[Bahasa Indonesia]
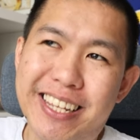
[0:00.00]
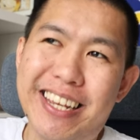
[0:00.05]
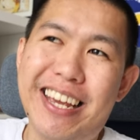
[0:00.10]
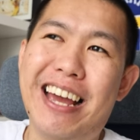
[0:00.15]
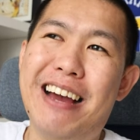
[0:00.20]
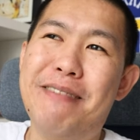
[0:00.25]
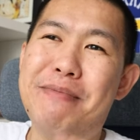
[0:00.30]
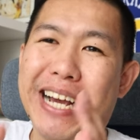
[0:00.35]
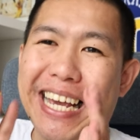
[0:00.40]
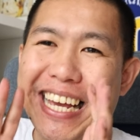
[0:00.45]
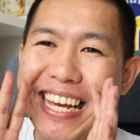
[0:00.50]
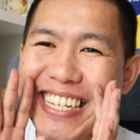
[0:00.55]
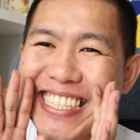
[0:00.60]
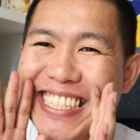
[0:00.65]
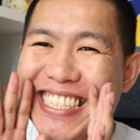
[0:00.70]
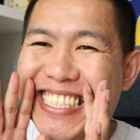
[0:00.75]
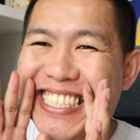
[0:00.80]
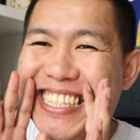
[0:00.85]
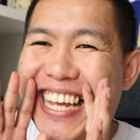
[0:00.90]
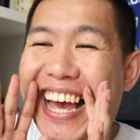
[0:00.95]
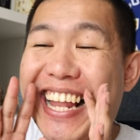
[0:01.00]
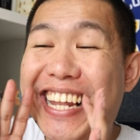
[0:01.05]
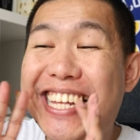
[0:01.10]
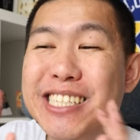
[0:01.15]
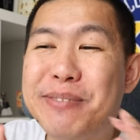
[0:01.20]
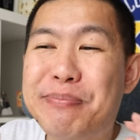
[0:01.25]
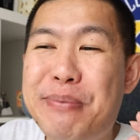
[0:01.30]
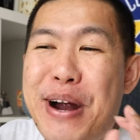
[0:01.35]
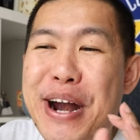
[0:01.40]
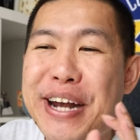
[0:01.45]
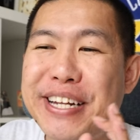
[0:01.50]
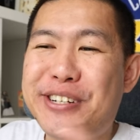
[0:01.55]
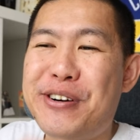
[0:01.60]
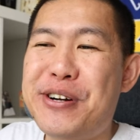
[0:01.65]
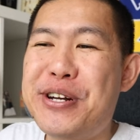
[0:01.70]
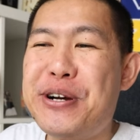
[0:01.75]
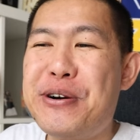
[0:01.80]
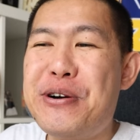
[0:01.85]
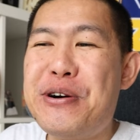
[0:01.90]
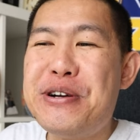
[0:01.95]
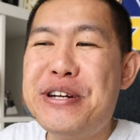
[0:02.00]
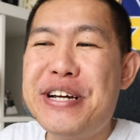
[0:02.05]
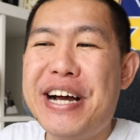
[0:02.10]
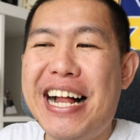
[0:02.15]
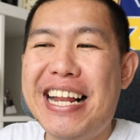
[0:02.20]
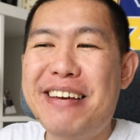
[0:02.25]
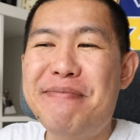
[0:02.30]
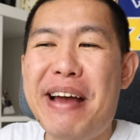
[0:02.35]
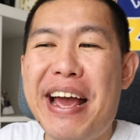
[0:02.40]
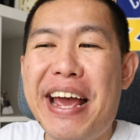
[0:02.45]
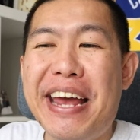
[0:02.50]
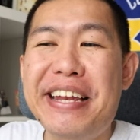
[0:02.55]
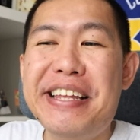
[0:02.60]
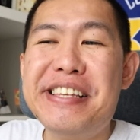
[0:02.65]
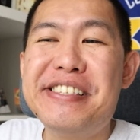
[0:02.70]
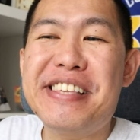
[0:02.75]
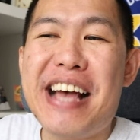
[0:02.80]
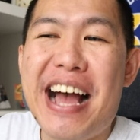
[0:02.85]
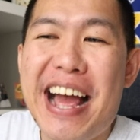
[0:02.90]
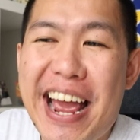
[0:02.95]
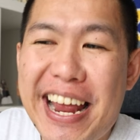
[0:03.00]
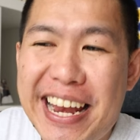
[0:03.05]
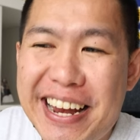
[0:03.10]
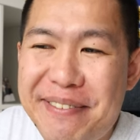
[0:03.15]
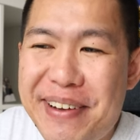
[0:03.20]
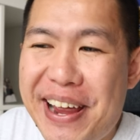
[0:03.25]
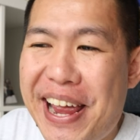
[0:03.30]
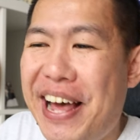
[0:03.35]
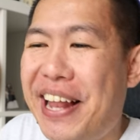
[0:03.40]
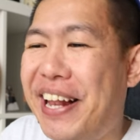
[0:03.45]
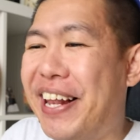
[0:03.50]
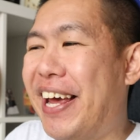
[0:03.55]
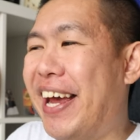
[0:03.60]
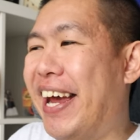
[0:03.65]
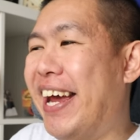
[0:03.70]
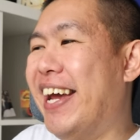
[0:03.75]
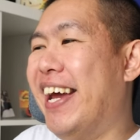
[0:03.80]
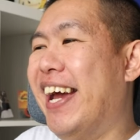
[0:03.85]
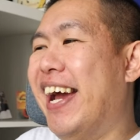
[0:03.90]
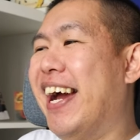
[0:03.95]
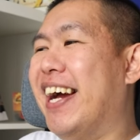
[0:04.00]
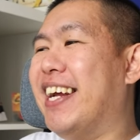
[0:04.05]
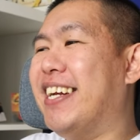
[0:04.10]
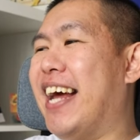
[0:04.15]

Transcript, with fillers: ya pakai jersey LA Spark kode-kode kali pengen desain sama LA